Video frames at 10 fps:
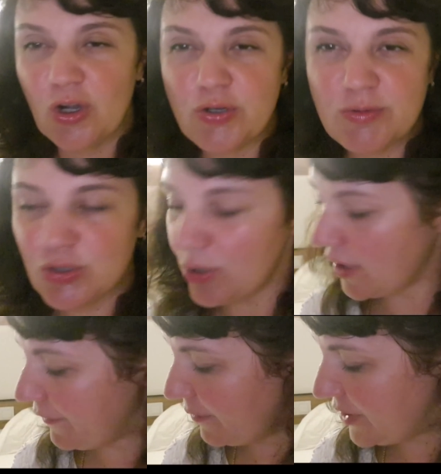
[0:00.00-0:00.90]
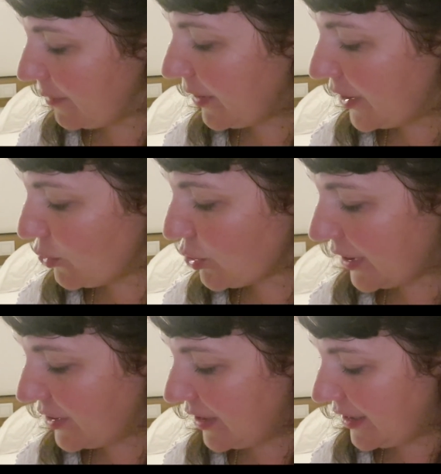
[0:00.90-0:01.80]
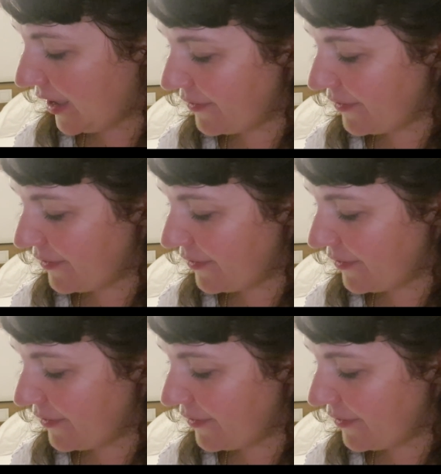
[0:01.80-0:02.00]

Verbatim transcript: В общем, что я вам всем хочу сказать?